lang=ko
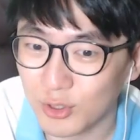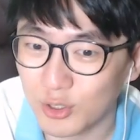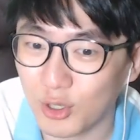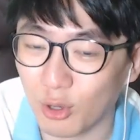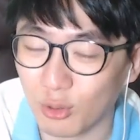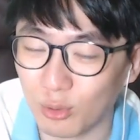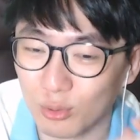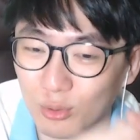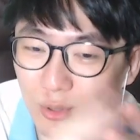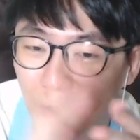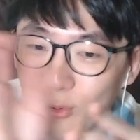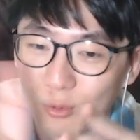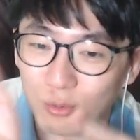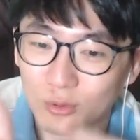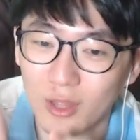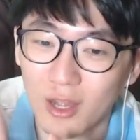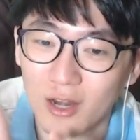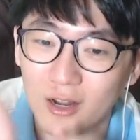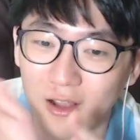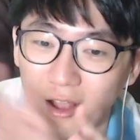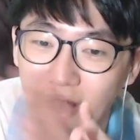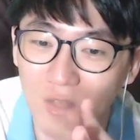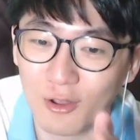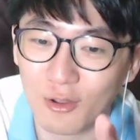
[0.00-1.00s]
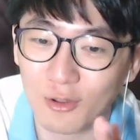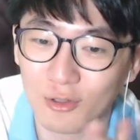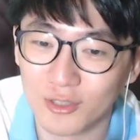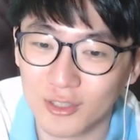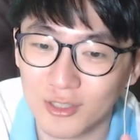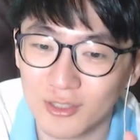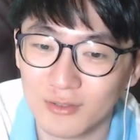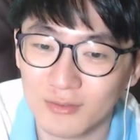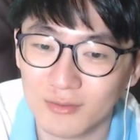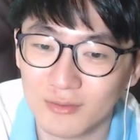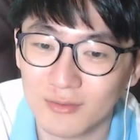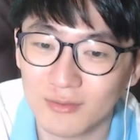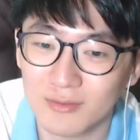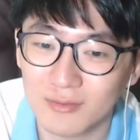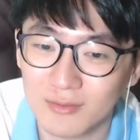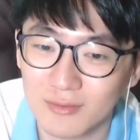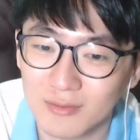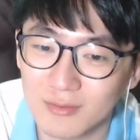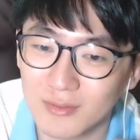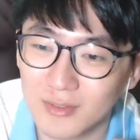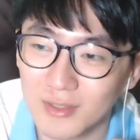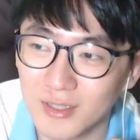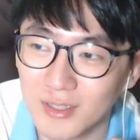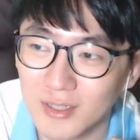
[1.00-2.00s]
결혼하고 따라간 거지.
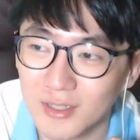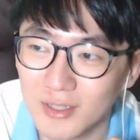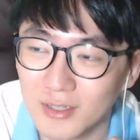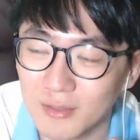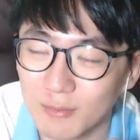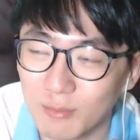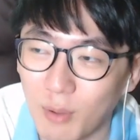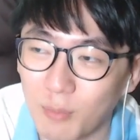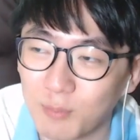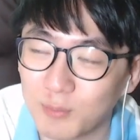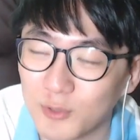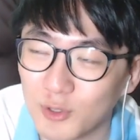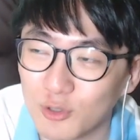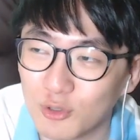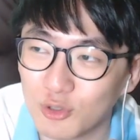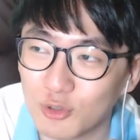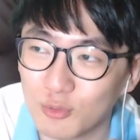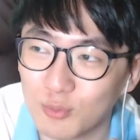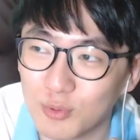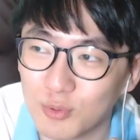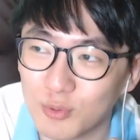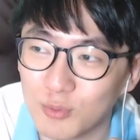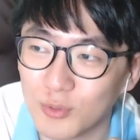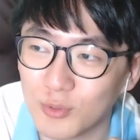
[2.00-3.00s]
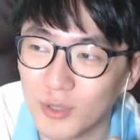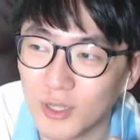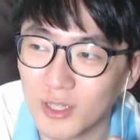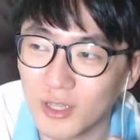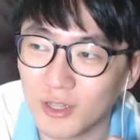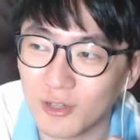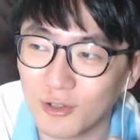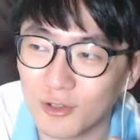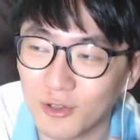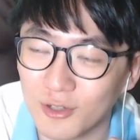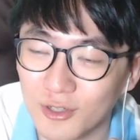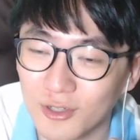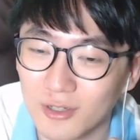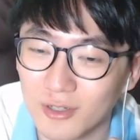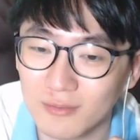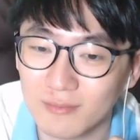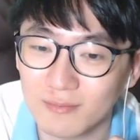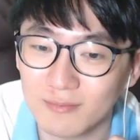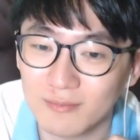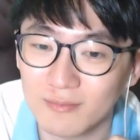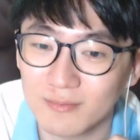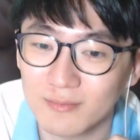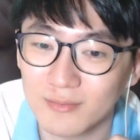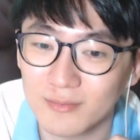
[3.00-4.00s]
법적으로 부부가 된 거예요.
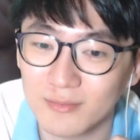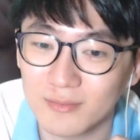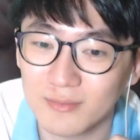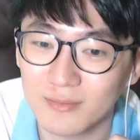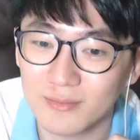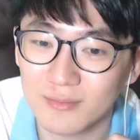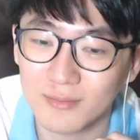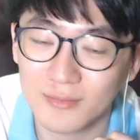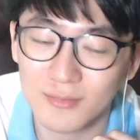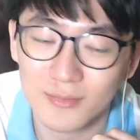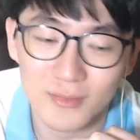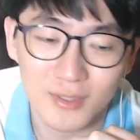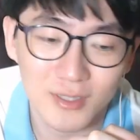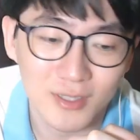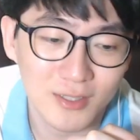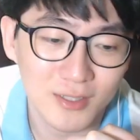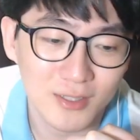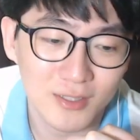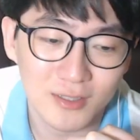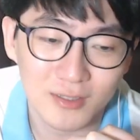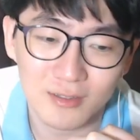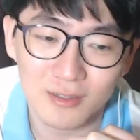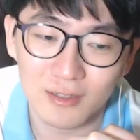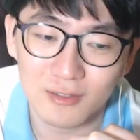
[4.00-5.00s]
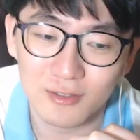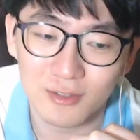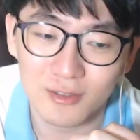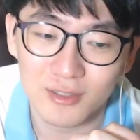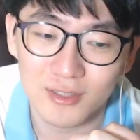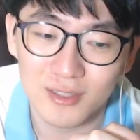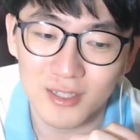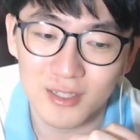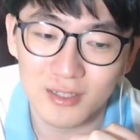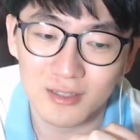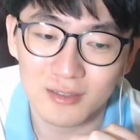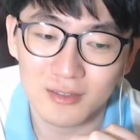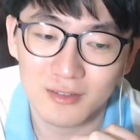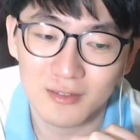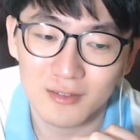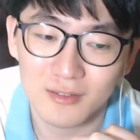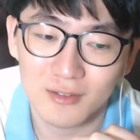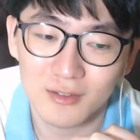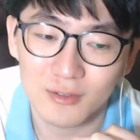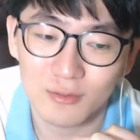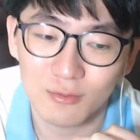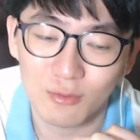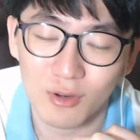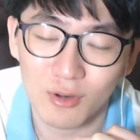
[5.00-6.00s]
그래서 이제
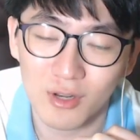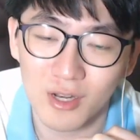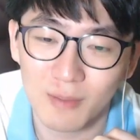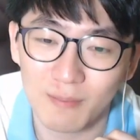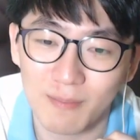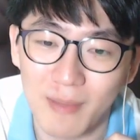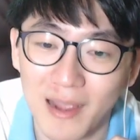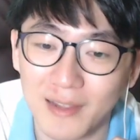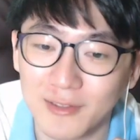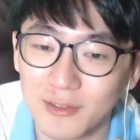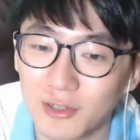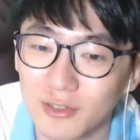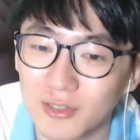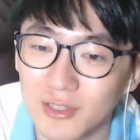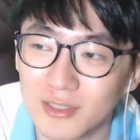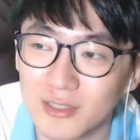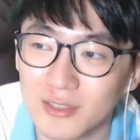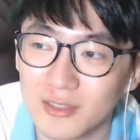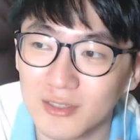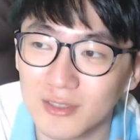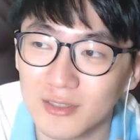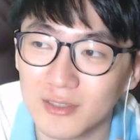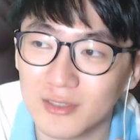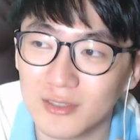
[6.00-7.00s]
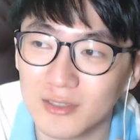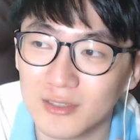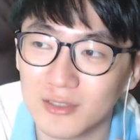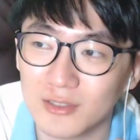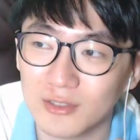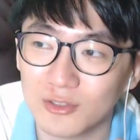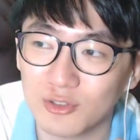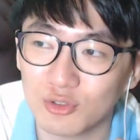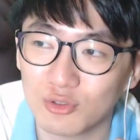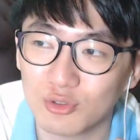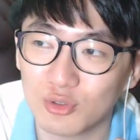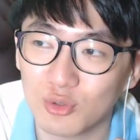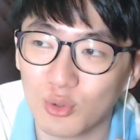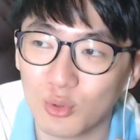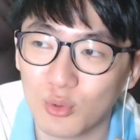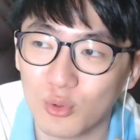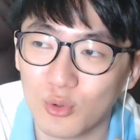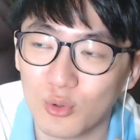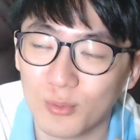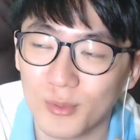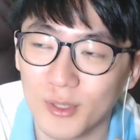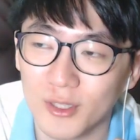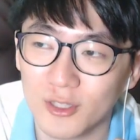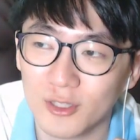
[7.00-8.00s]
원래 마이너리그
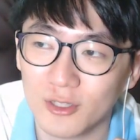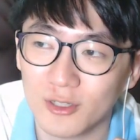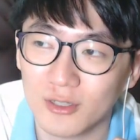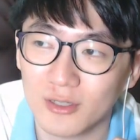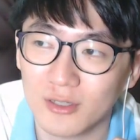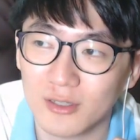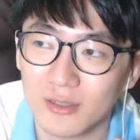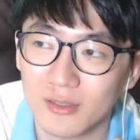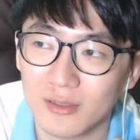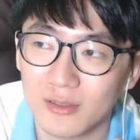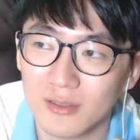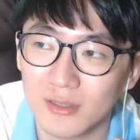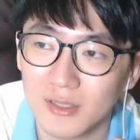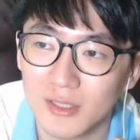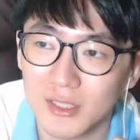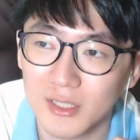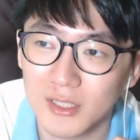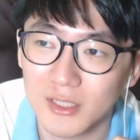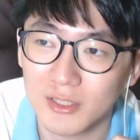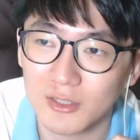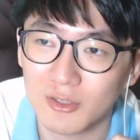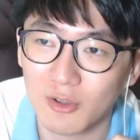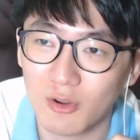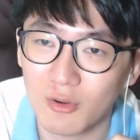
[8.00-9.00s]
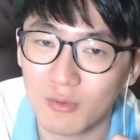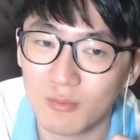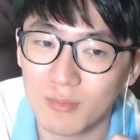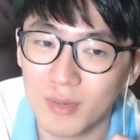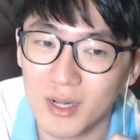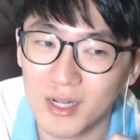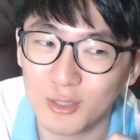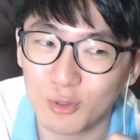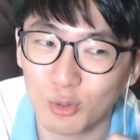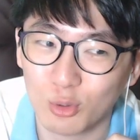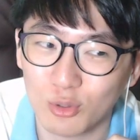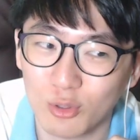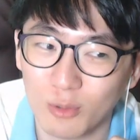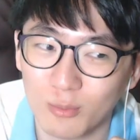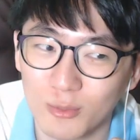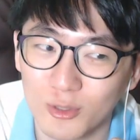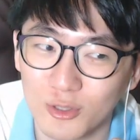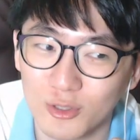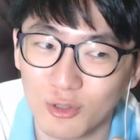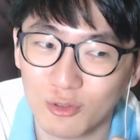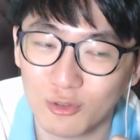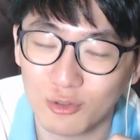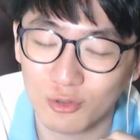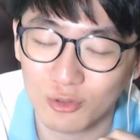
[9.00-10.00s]
숙소면요. 정말 돈
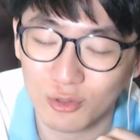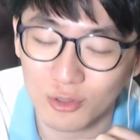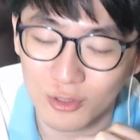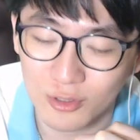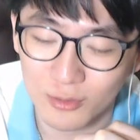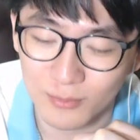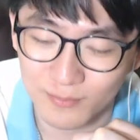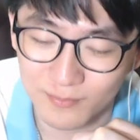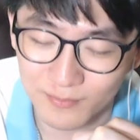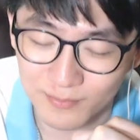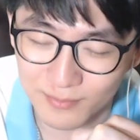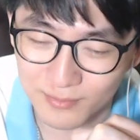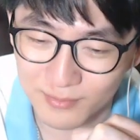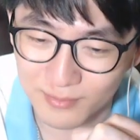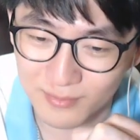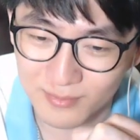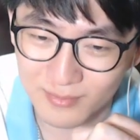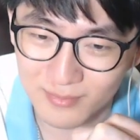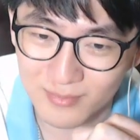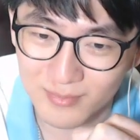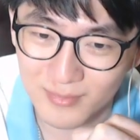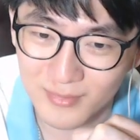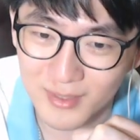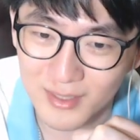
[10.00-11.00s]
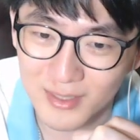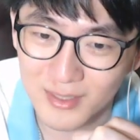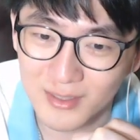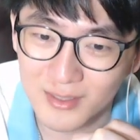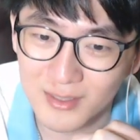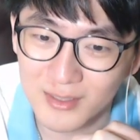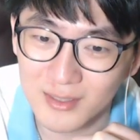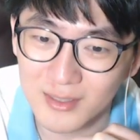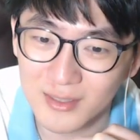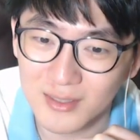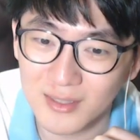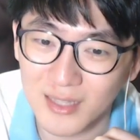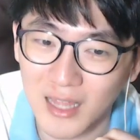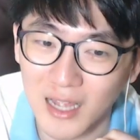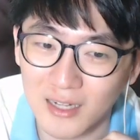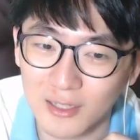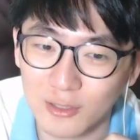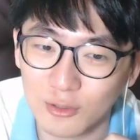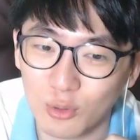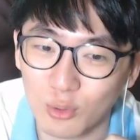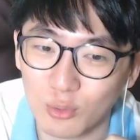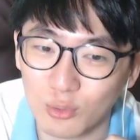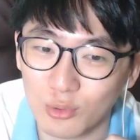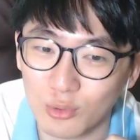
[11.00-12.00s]
없는 선수들은
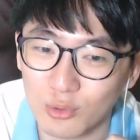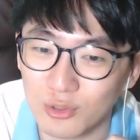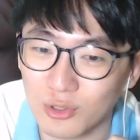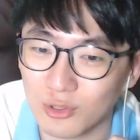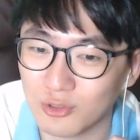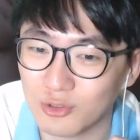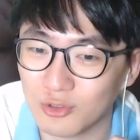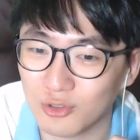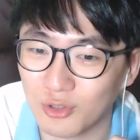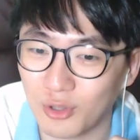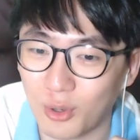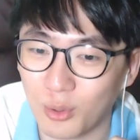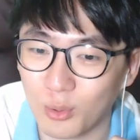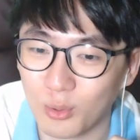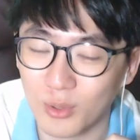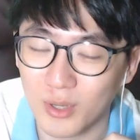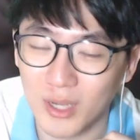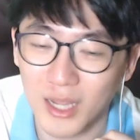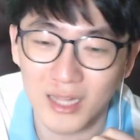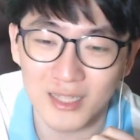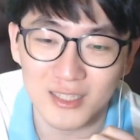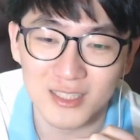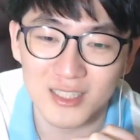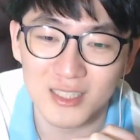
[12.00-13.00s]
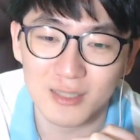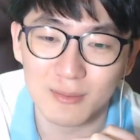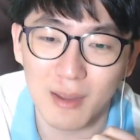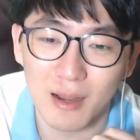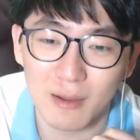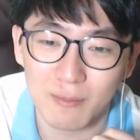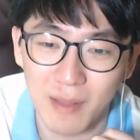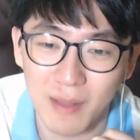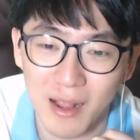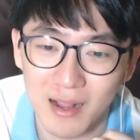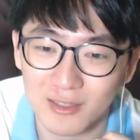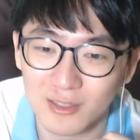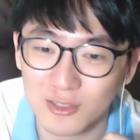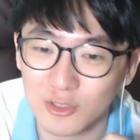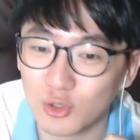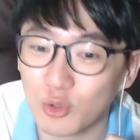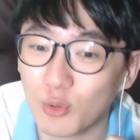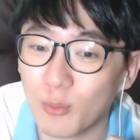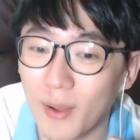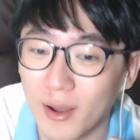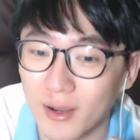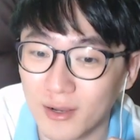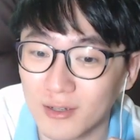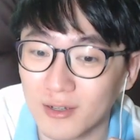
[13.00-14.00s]
다른 동료 선수처럼 같이 막 방
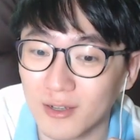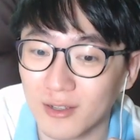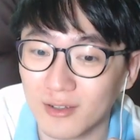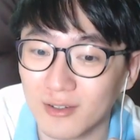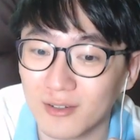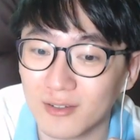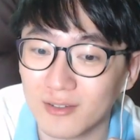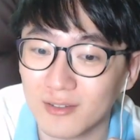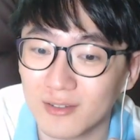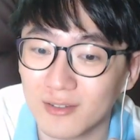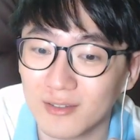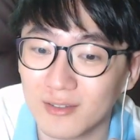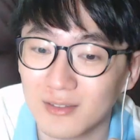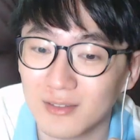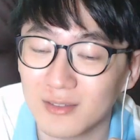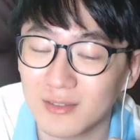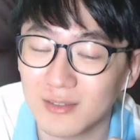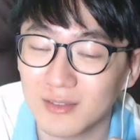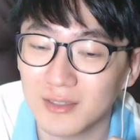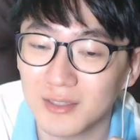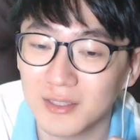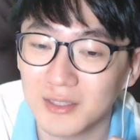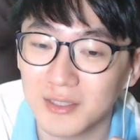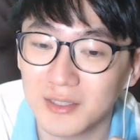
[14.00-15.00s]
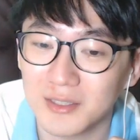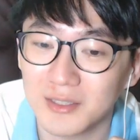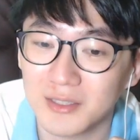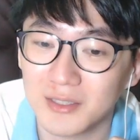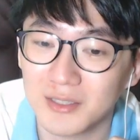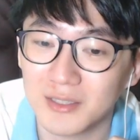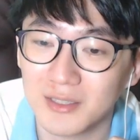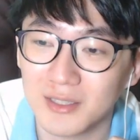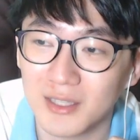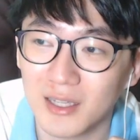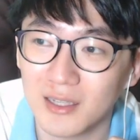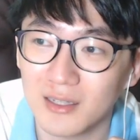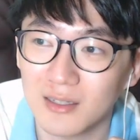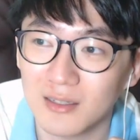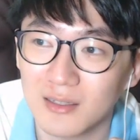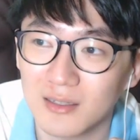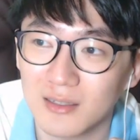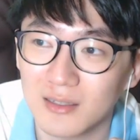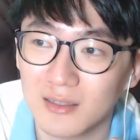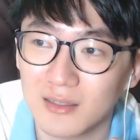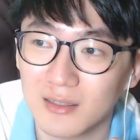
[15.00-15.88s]
쓰고 막 그래요. 근데